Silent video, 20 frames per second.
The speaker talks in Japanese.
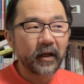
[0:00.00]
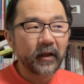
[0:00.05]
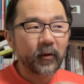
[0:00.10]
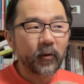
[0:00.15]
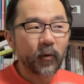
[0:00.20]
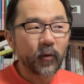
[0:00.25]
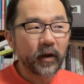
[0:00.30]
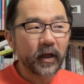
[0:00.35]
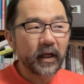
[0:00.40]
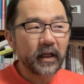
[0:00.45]

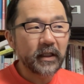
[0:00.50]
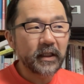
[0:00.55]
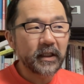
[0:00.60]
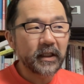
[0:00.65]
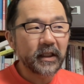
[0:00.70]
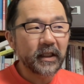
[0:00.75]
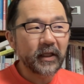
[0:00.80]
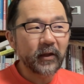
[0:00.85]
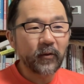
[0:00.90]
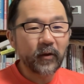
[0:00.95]
溶け
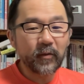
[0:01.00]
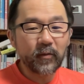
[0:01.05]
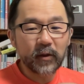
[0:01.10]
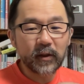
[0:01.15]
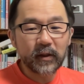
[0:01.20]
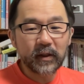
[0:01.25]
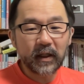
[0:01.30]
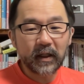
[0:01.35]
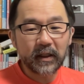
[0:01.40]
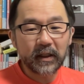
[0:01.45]
チーよりも
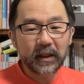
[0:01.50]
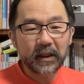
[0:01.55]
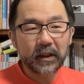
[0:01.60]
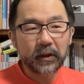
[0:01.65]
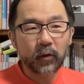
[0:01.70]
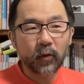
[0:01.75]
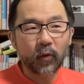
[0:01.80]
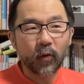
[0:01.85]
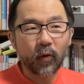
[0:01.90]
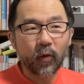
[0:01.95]
スラチー
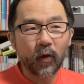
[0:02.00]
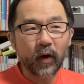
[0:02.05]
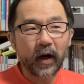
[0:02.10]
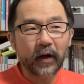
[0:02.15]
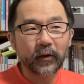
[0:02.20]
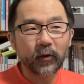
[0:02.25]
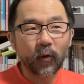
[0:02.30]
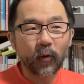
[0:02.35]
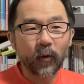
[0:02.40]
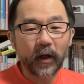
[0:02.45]
の方
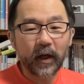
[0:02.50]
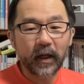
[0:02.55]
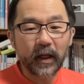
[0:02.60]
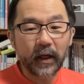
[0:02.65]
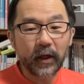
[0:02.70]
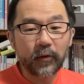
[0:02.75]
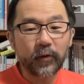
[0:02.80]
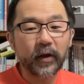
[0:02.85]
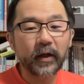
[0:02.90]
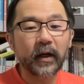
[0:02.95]
が溶けに
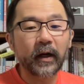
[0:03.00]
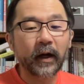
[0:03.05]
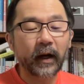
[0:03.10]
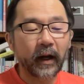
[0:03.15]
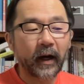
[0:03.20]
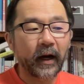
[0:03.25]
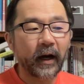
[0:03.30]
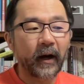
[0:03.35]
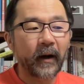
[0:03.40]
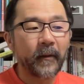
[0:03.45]
くいか
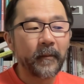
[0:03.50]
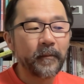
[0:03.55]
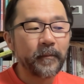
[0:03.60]
ら